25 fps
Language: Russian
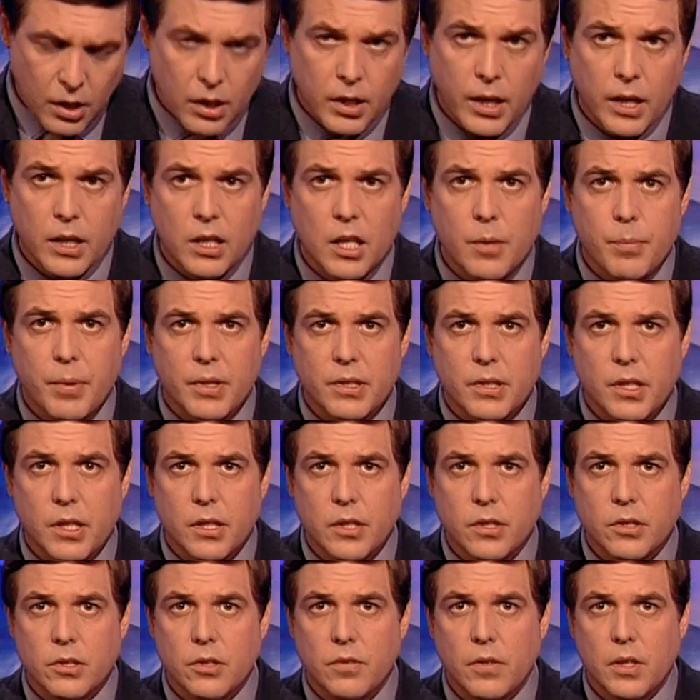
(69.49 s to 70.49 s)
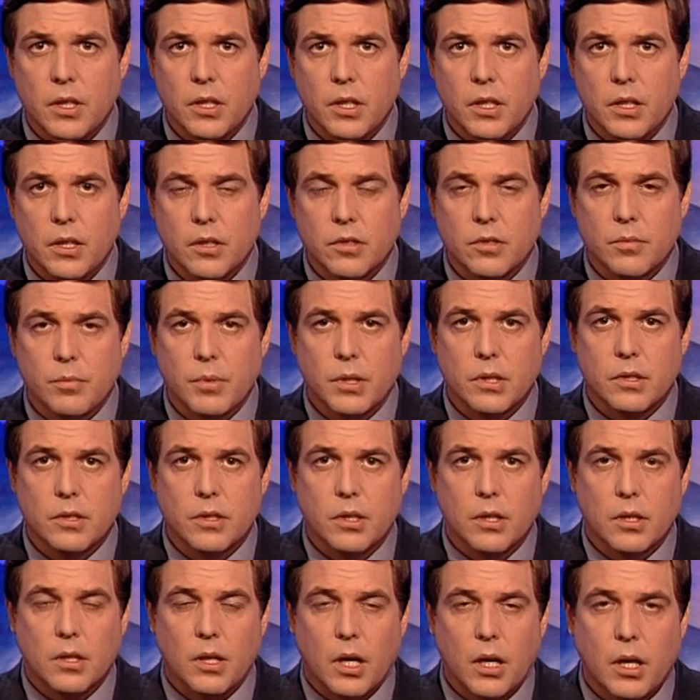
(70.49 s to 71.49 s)
Какие последние сведения с
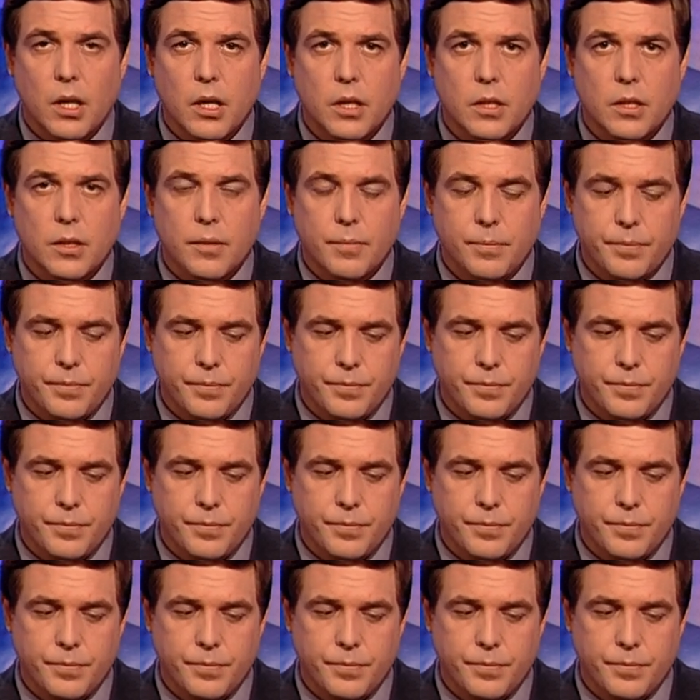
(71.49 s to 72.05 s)
места трагедии?